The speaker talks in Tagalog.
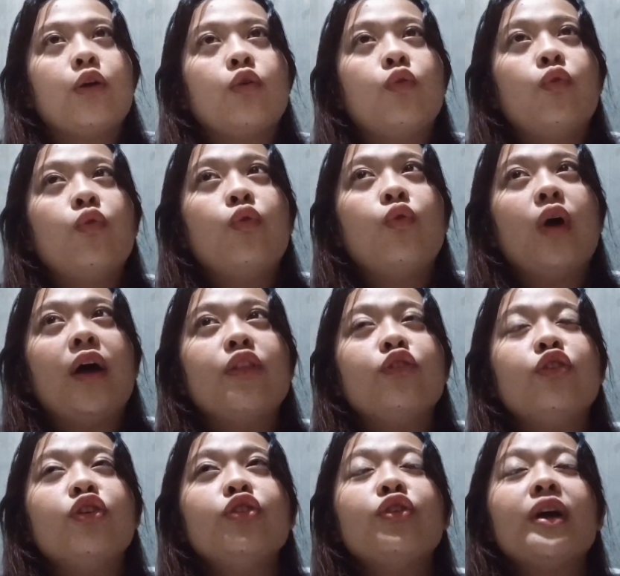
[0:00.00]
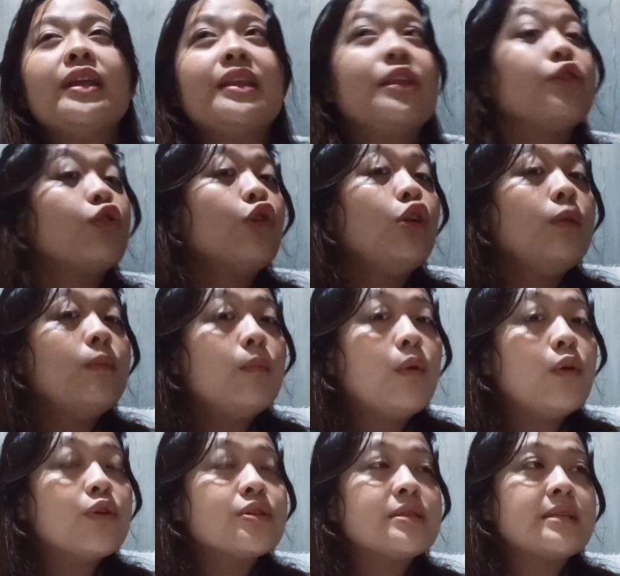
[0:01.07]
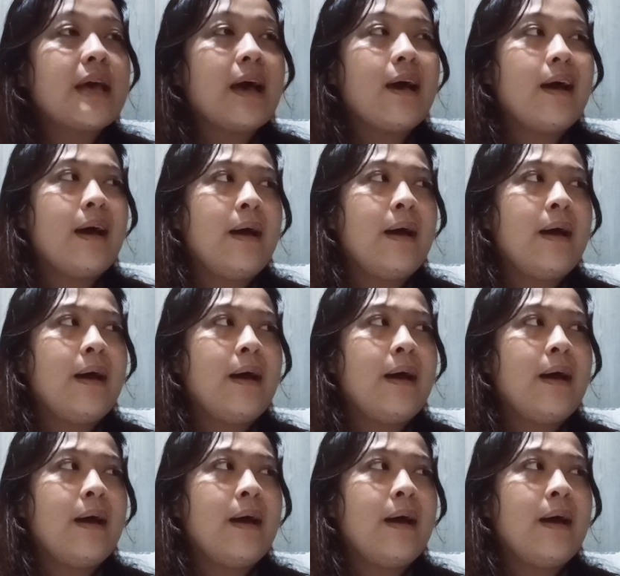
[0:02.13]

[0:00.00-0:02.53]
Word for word: kung ano yung in-enroll mo sa